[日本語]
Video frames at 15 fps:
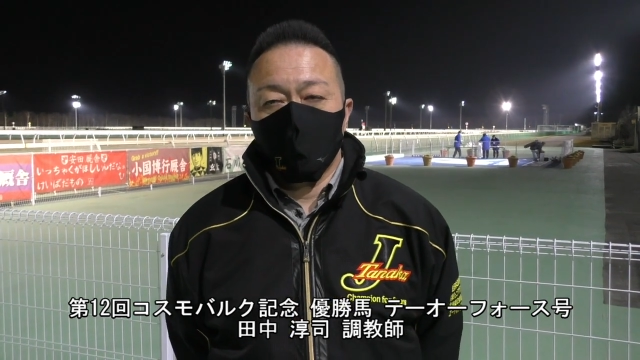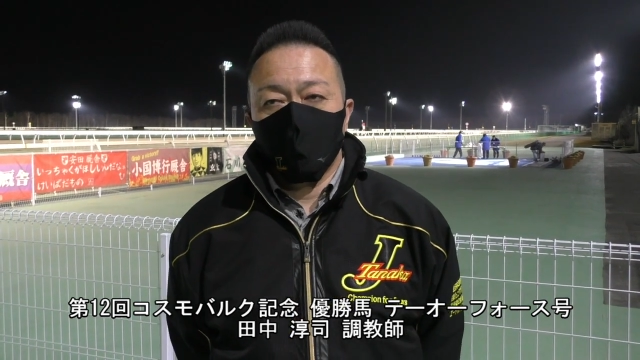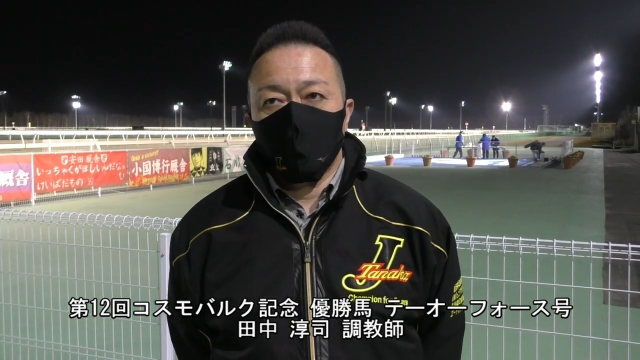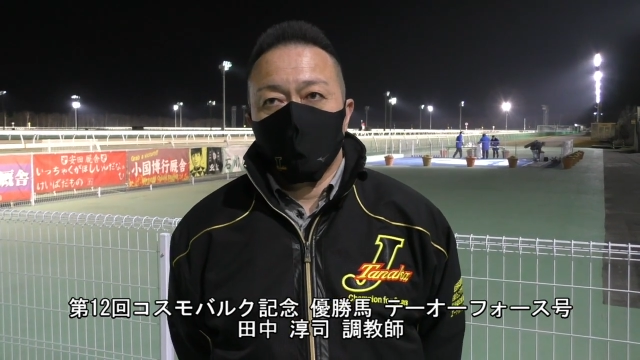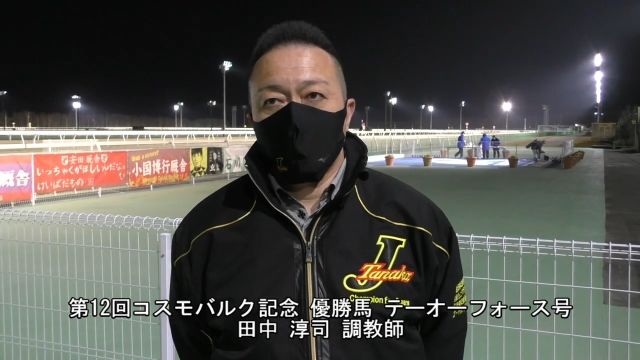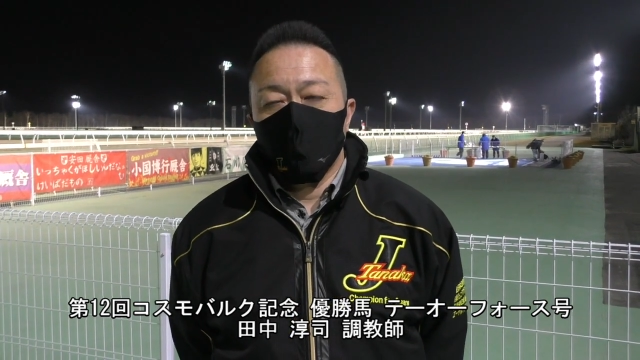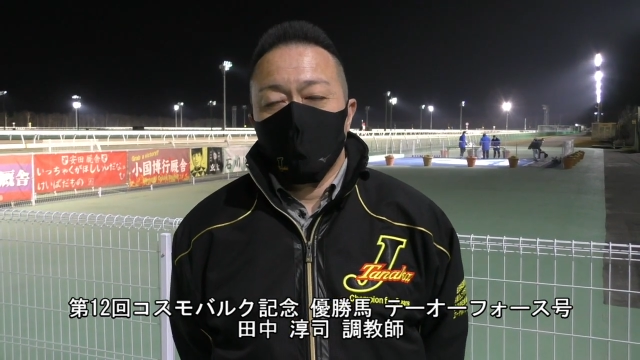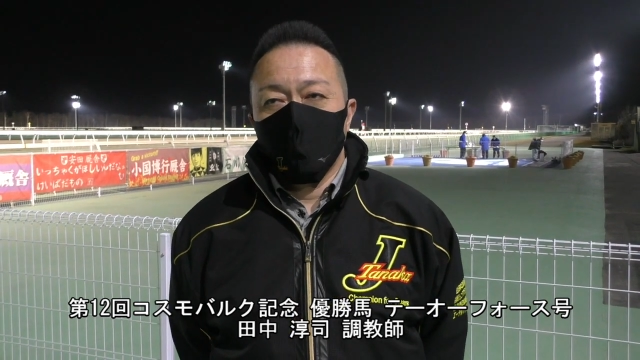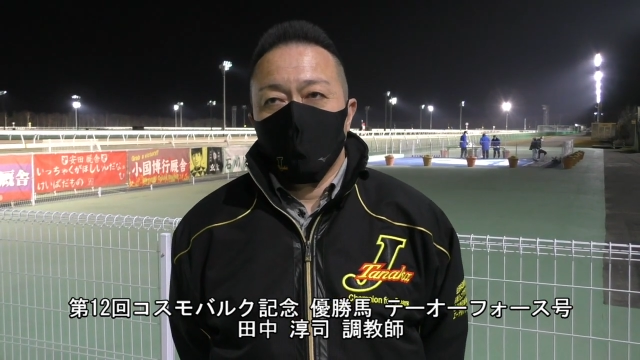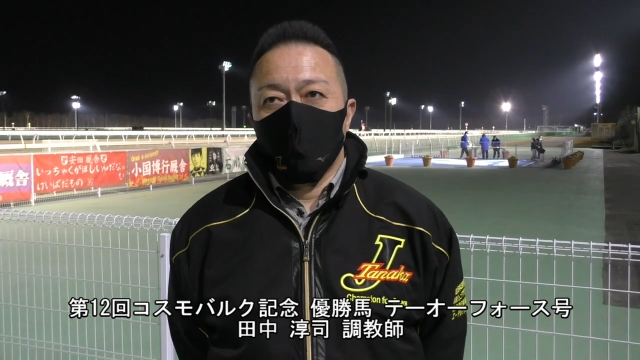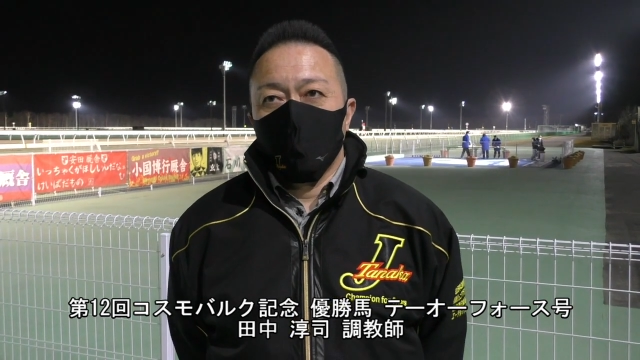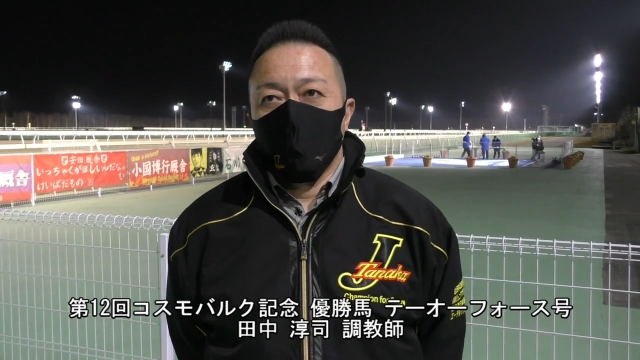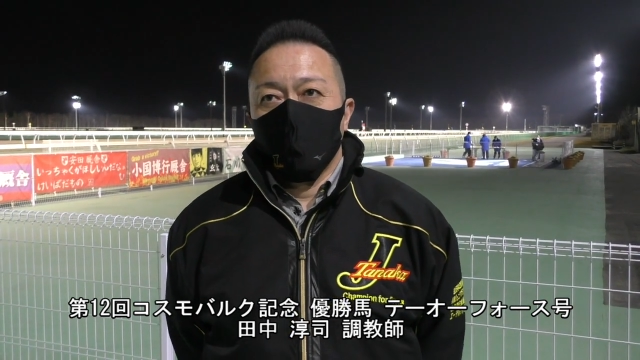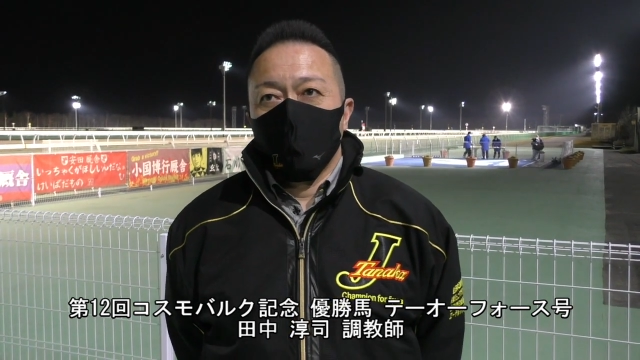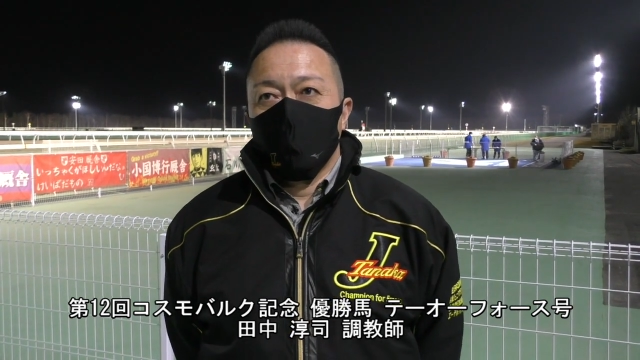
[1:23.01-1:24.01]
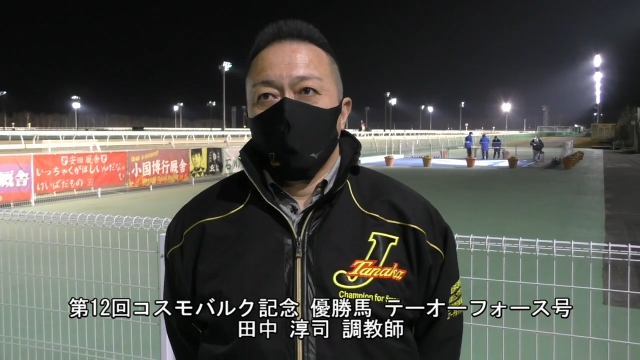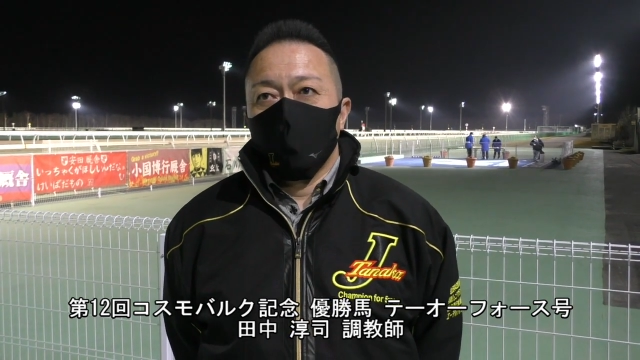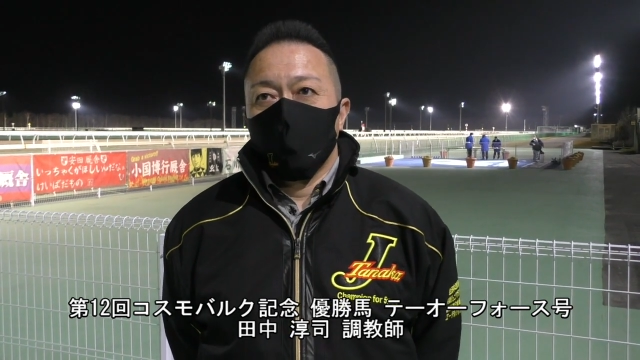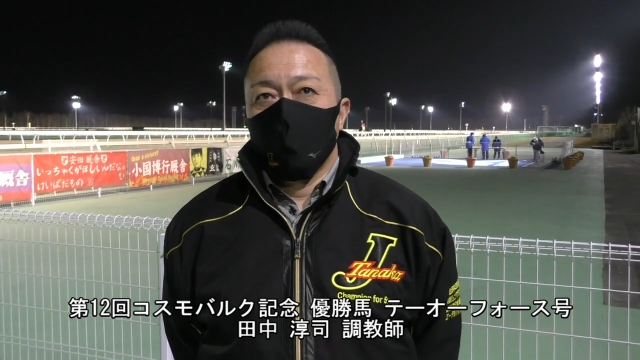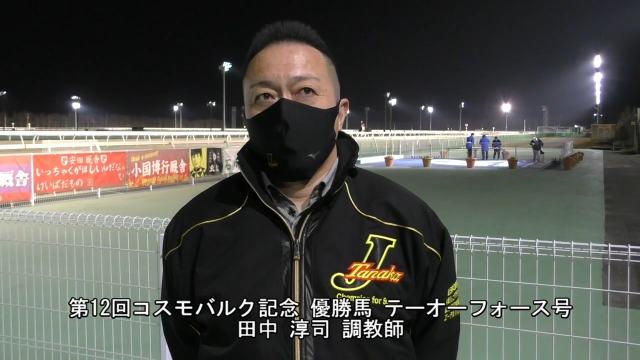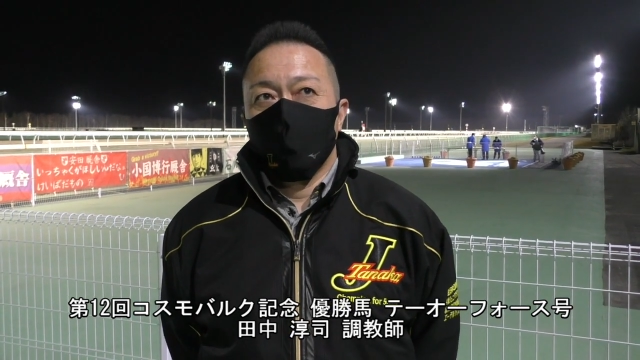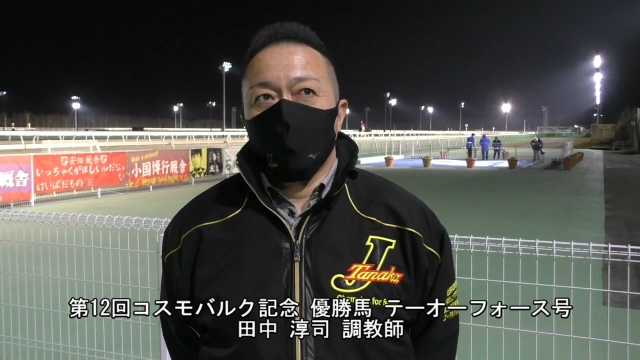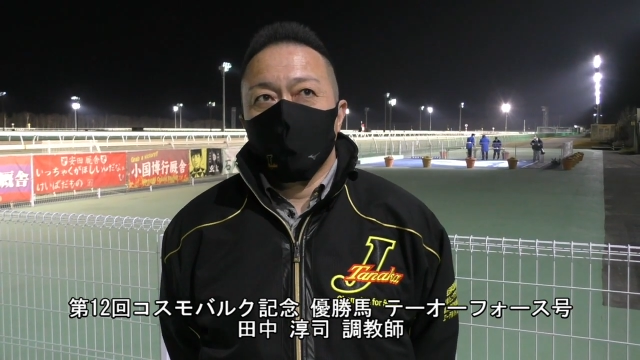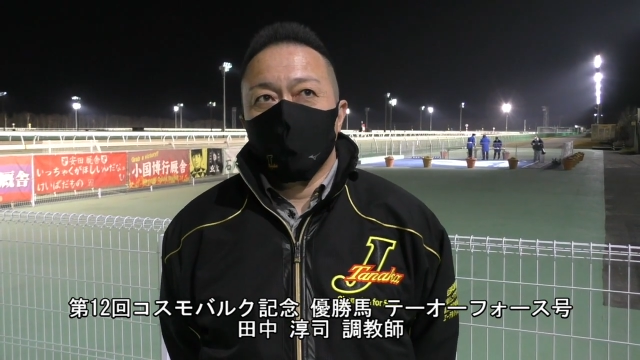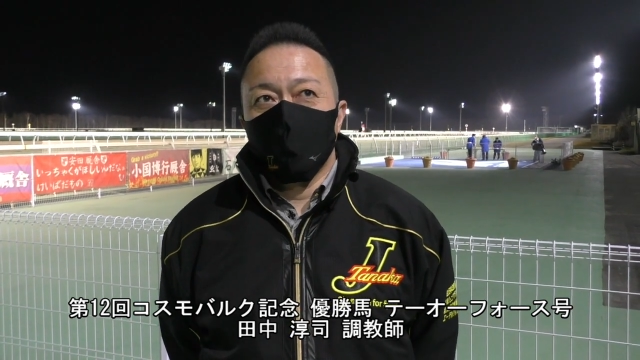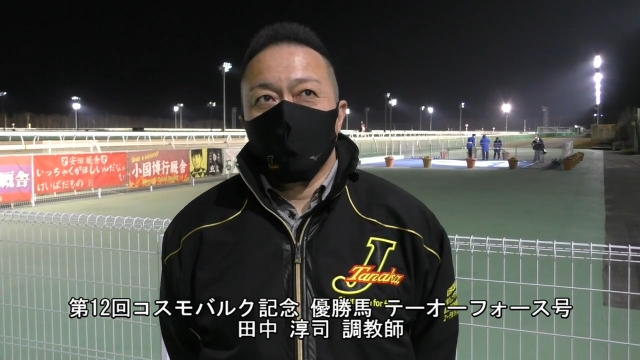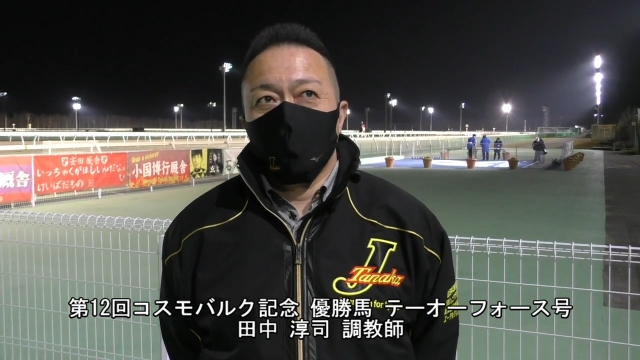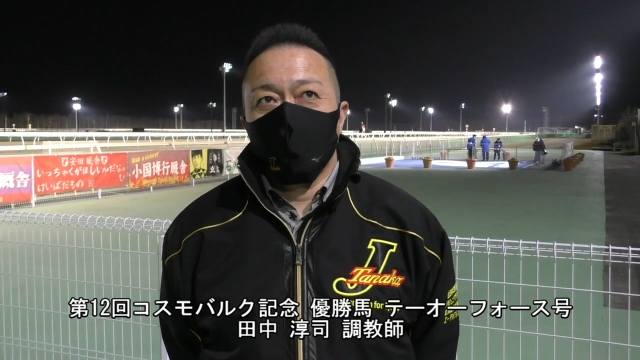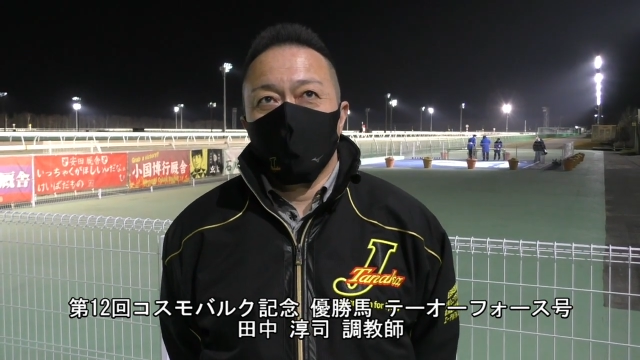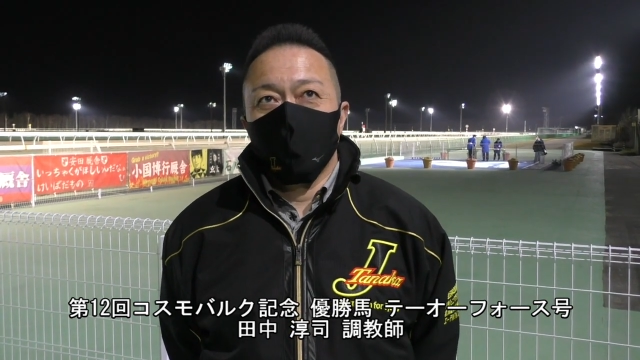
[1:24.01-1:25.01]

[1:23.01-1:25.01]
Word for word: どういったところでしょうか、ね、まあ、全然、